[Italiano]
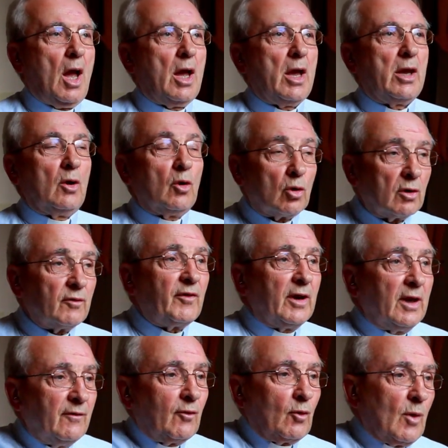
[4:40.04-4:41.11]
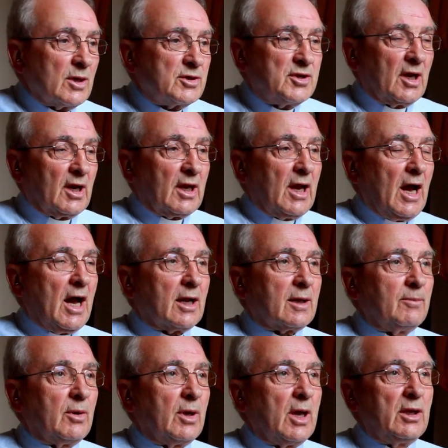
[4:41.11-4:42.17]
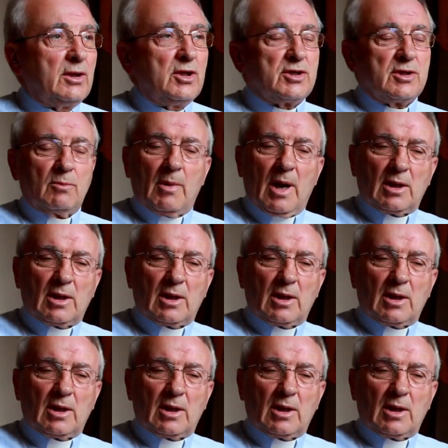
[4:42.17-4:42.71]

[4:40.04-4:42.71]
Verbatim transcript: E loro venivano a cercarmi e dicevano,